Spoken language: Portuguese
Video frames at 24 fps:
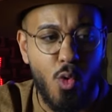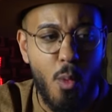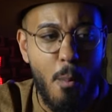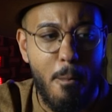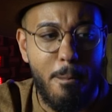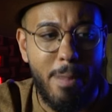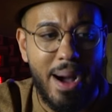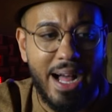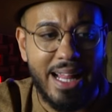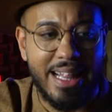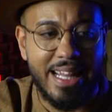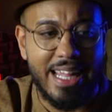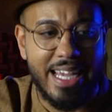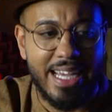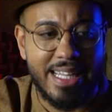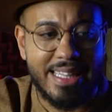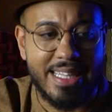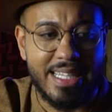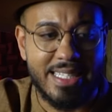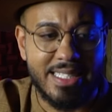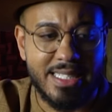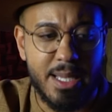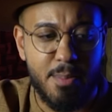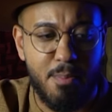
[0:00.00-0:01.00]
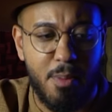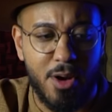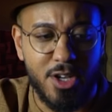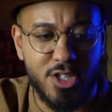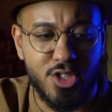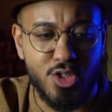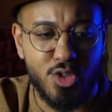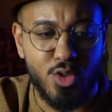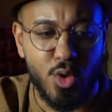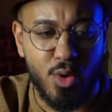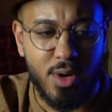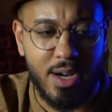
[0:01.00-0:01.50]
com palheta, você
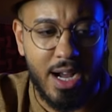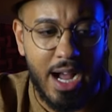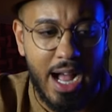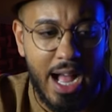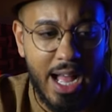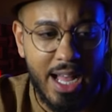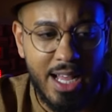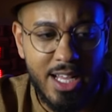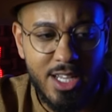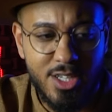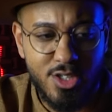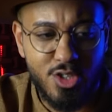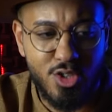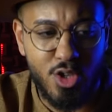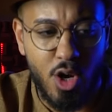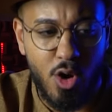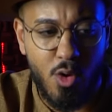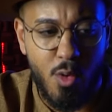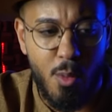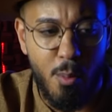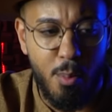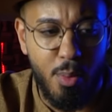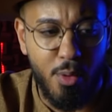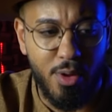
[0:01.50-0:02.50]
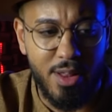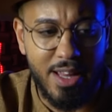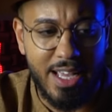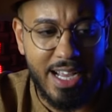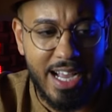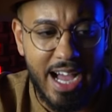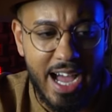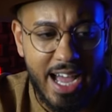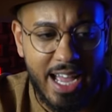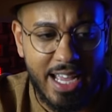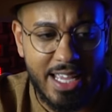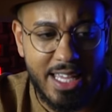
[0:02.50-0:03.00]
pode tocar só com o
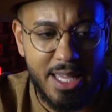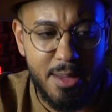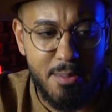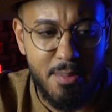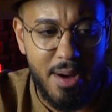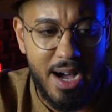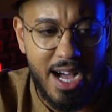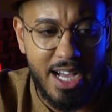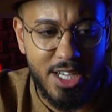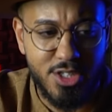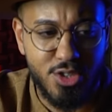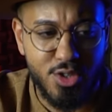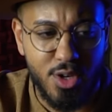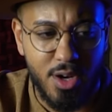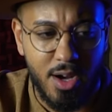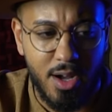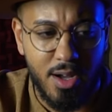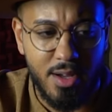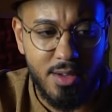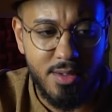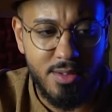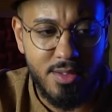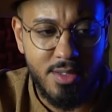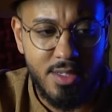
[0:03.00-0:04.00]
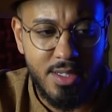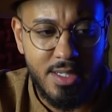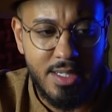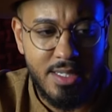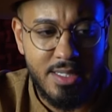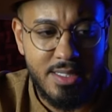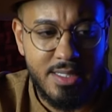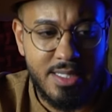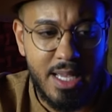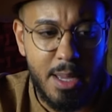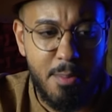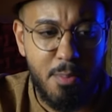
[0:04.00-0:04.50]
polegar aqui embaixo,
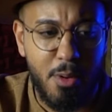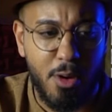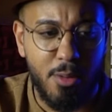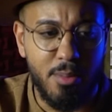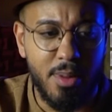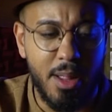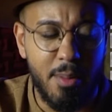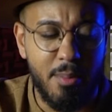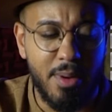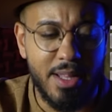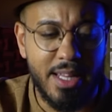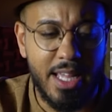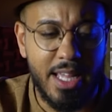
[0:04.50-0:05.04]
ó, sem problema